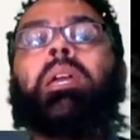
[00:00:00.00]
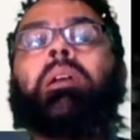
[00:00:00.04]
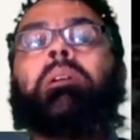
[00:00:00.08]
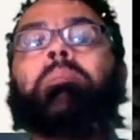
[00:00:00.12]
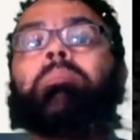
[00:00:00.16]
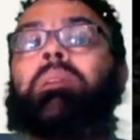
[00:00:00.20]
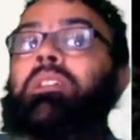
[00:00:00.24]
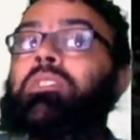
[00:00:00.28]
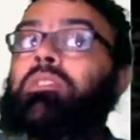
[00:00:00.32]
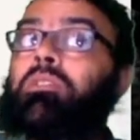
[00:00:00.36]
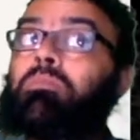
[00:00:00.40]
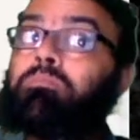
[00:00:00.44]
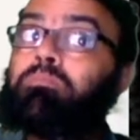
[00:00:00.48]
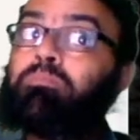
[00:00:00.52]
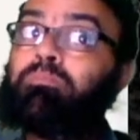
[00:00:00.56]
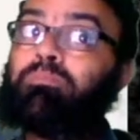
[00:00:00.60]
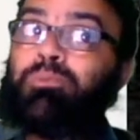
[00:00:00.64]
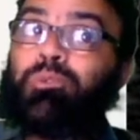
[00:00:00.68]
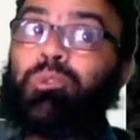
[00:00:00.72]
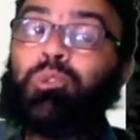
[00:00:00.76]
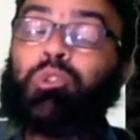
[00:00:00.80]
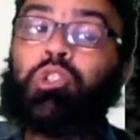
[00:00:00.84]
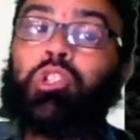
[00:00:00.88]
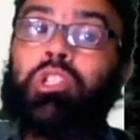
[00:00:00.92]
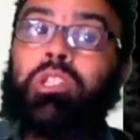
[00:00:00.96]
mas eu
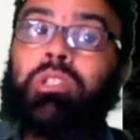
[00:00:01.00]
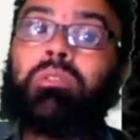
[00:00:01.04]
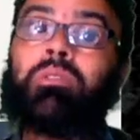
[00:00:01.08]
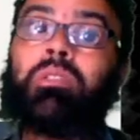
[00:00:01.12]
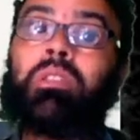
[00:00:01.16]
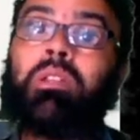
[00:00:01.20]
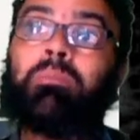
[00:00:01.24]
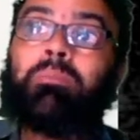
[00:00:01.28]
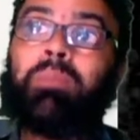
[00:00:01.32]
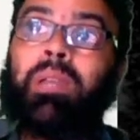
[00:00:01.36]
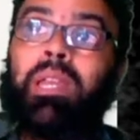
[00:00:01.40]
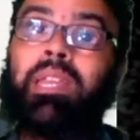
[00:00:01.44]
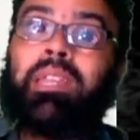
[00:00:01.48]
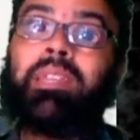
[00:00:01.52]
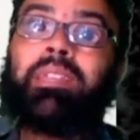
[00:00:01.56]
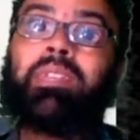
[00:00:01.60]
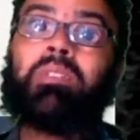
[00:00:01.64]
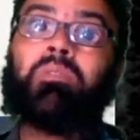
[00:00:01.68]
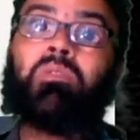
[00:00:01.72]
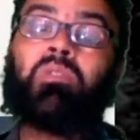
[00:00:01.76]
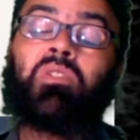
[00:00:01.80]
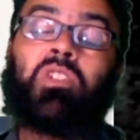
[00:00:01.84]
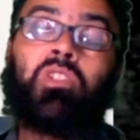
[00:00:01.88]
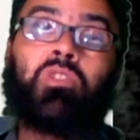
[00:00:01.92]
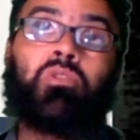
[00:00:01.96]
sugiro também que
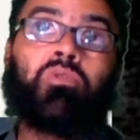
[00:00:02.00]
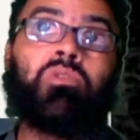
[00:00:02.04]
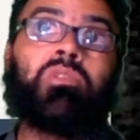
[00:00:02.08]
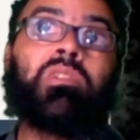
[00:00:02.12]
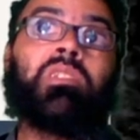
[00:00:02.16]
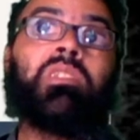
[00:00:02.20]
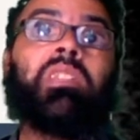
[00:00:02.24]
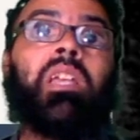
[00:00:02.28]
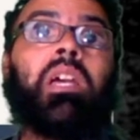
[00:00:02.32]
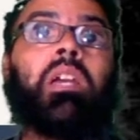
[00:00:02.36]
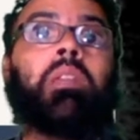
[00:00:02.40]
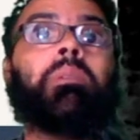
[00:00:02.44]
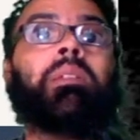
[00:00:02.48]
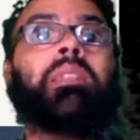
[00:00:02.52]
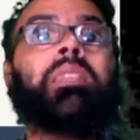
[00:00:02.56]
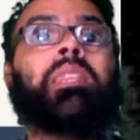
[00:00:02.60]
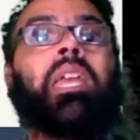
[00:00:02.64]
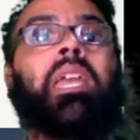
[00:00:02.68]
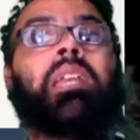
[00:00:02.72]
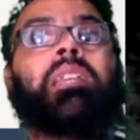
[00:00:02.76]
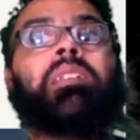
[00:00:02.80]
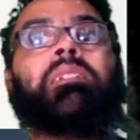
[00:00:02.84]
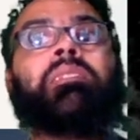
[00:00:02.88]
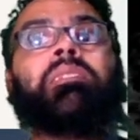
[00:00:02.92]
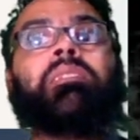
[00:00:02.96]
vocês considerem uma
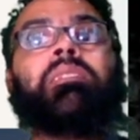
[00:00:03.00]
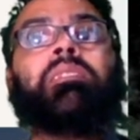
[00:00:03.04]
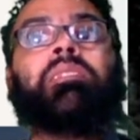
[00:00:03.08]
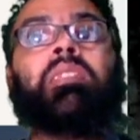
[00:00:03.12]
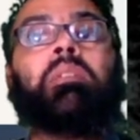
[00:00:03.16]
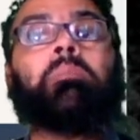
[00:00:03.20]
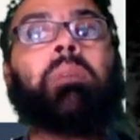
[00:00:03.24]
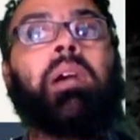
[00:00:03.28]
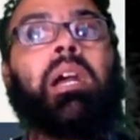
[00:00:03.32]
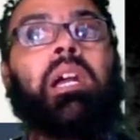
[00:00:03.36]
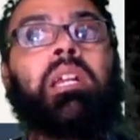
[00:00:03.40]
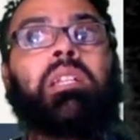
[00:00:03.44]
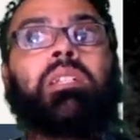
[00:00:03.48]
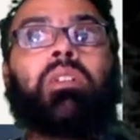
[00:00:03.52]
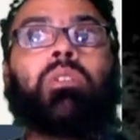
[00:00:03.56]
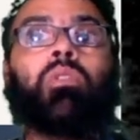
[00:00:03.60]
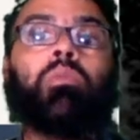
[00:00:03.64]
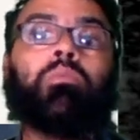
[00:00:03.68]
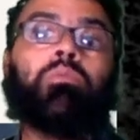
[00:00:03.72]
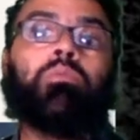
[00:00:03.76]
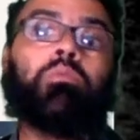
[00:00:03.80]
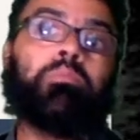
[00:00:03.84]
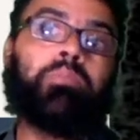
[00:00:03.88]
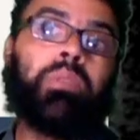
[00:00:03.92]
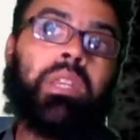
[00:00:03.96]
técnica sistemática,
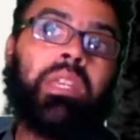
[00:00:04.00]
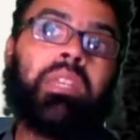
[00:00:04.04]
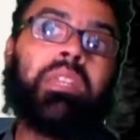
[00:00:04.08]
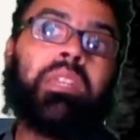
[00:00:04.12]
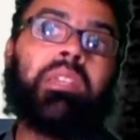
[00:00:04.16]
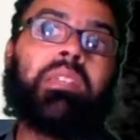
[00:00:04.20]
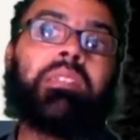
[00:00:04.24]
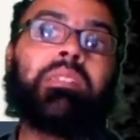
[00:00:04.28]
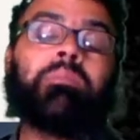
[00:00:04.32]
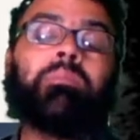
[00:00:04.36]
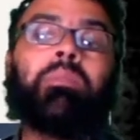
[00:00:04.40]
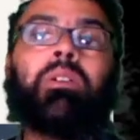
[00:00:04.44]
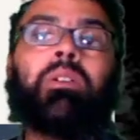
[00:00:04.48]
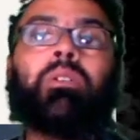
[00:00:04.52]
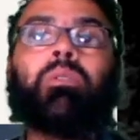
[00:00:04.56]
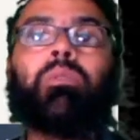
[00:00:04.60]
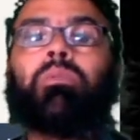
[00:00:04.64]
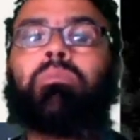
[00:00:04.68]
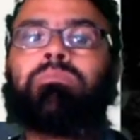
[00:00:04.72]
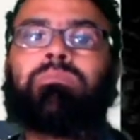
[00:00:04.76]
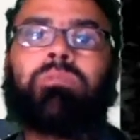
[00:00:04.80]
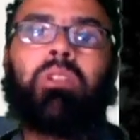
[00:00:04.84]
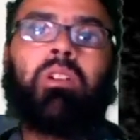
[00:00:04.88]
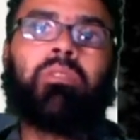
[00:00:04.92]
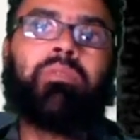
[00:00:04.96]
como o Prisma,
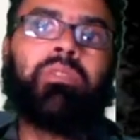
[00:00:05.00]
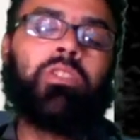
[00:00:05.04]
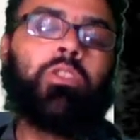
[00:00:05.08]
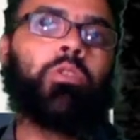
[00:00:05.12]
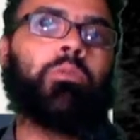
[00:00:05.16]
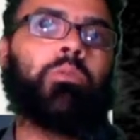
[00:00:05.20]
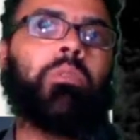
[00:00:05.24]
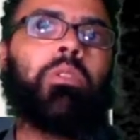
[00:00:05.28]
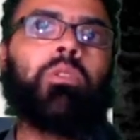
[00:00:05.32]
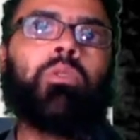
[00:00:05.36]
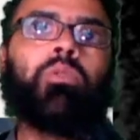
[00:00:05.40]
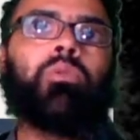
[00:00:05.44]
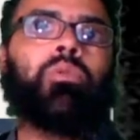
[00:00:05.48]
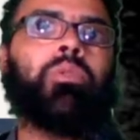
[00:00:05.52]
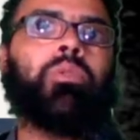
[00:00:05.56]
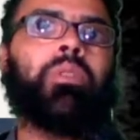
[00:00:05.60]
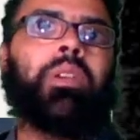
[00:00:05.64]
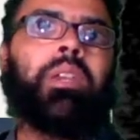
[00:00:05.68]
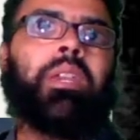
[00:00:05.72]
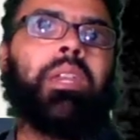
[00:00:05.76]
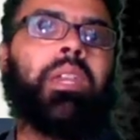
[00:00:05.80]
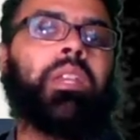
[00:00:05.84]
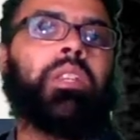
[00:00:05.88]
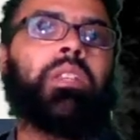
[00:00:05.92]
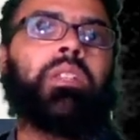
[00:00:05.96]
ou talvez alguma
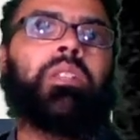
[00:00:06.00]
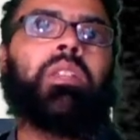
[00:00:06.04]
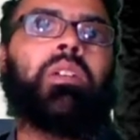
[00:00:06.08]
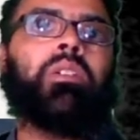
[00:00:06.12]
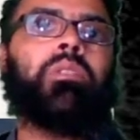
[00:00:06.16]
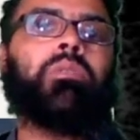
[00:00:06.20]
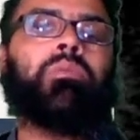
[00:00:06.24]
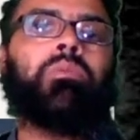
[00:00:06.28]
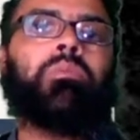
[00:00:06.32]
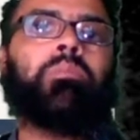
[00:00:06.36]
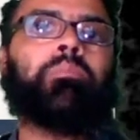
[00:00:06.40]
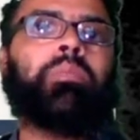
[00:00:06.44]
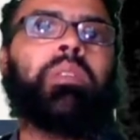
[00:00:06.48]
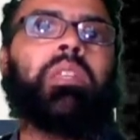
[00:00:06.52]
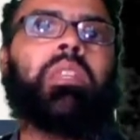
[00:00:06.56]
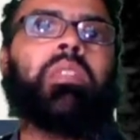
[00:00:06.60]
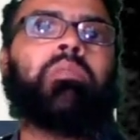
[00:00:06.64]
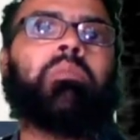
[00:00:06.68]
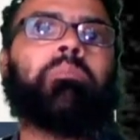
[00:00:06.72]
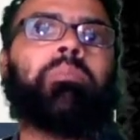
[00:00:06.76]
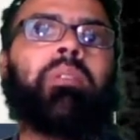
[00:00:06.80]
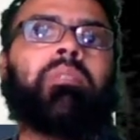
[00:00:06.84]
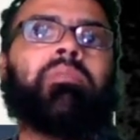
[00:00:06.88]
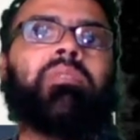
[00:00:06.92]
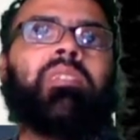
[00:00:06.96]
concorrente da, do
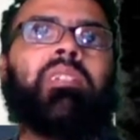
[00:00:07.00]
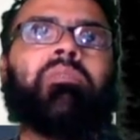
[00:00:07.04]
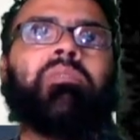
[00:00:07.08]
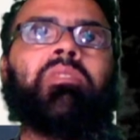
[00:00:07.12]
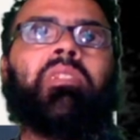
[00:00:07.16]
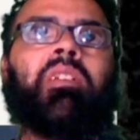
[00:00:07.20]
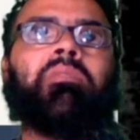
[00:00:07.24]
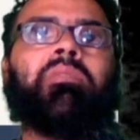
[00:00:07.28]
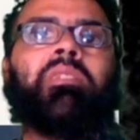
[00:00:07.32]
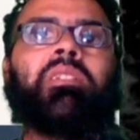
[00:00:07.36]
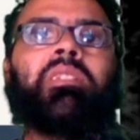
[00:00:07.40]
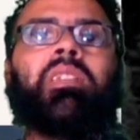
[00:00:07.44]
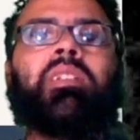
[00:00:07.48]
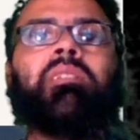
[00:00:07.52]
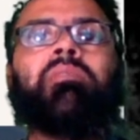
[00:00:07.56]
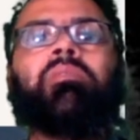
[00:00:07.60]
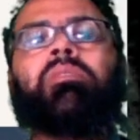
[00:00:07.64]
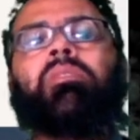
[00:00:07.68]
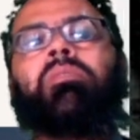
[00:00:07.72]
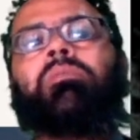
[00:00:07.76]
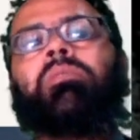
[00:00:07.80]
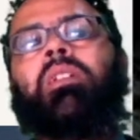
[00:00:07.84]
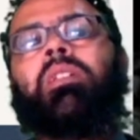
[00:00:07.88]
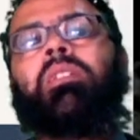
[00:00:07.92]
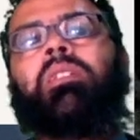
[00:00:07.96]
Prisma para fazer
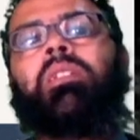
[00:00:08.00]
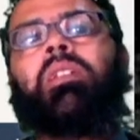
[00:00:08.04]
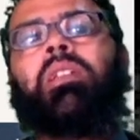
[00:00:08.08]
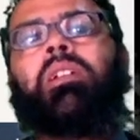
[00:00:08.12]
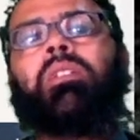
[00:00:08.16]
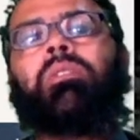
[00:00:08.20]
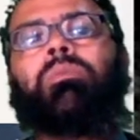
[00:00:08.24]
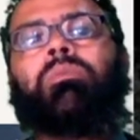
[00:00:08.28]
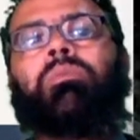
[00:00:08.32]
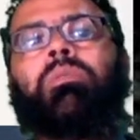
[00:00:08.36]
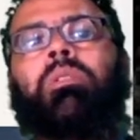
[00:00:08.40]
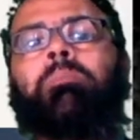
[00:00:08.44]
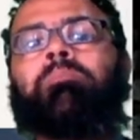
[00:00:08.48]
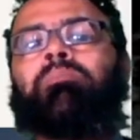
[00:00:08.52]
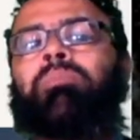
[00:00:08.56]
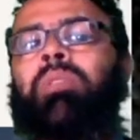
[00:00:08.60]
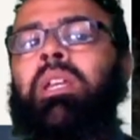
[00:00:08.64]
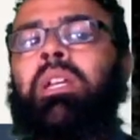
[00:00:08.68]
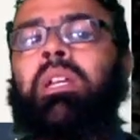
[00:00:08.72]
revisão da literatura.